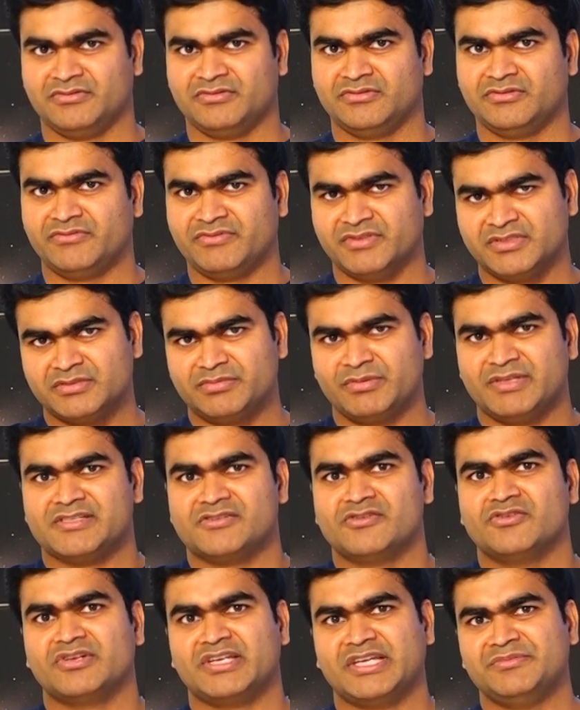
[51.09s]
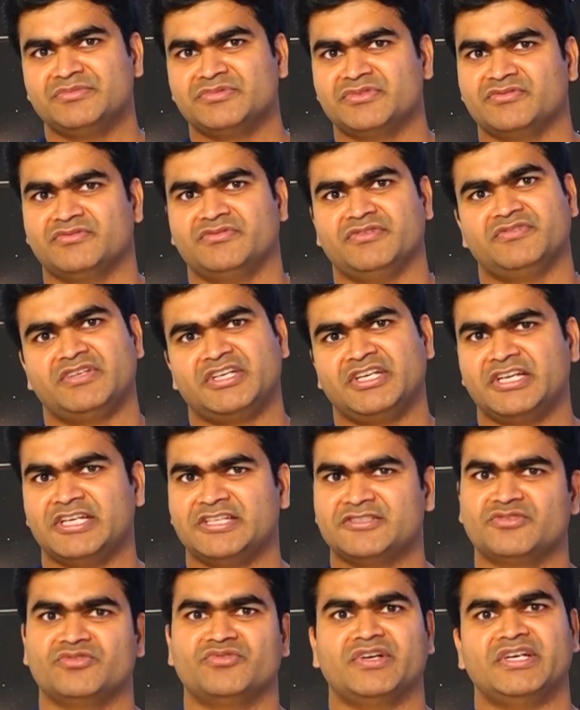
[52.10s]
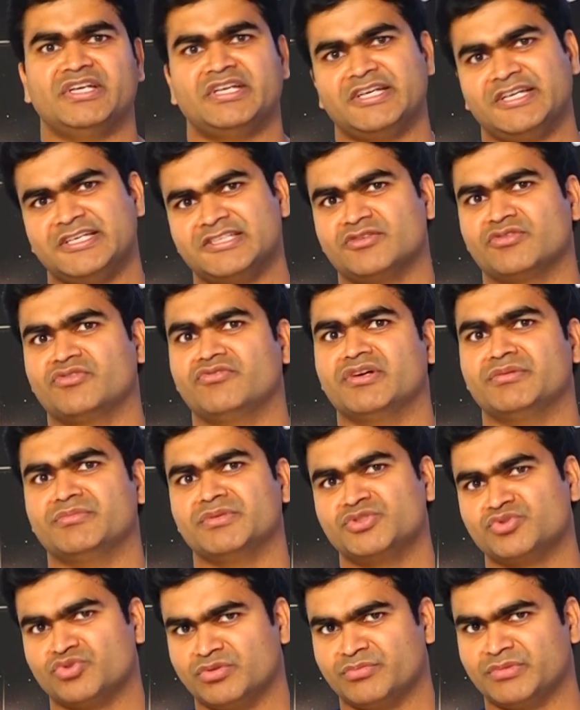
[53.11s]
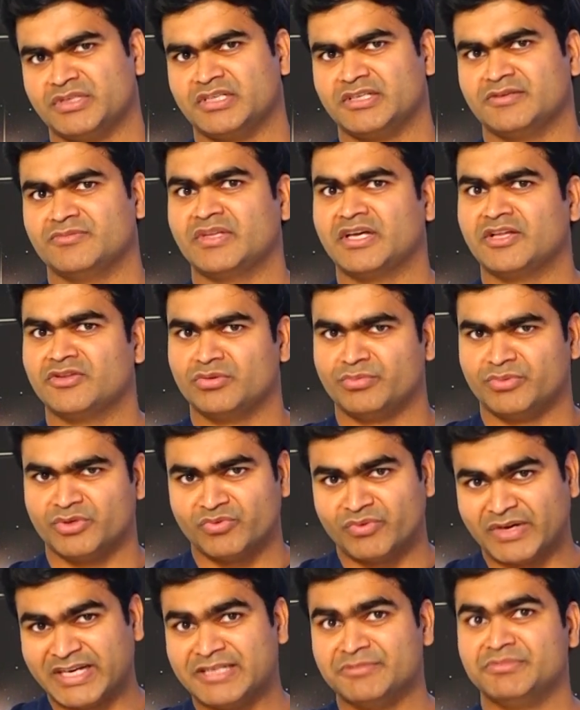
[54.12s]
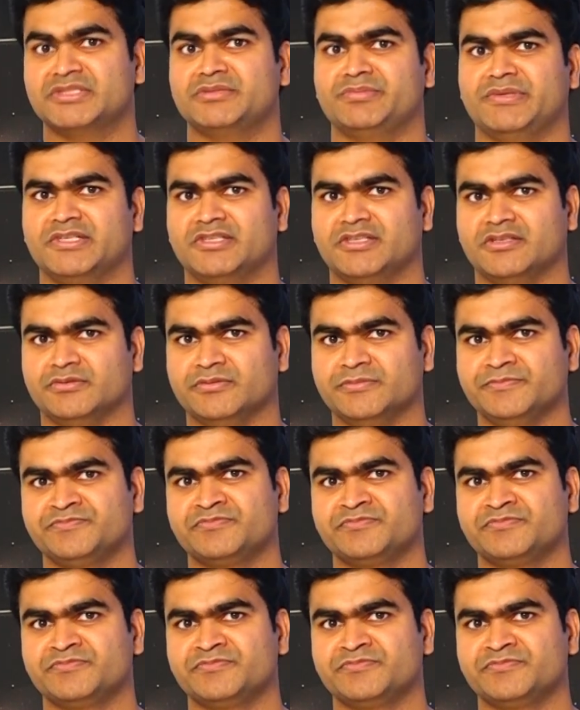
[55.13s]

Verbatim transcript: సో ఫస్ట్ ప్లేస్లో క్రీమ్స్ ఫిఫ్టీన్ డేస్ టు ట్వంటీ డేస్ ఒక వన్ మంత్ చూడమంటాం దాంతోపాటు వైటమిన్స్ పెడతాం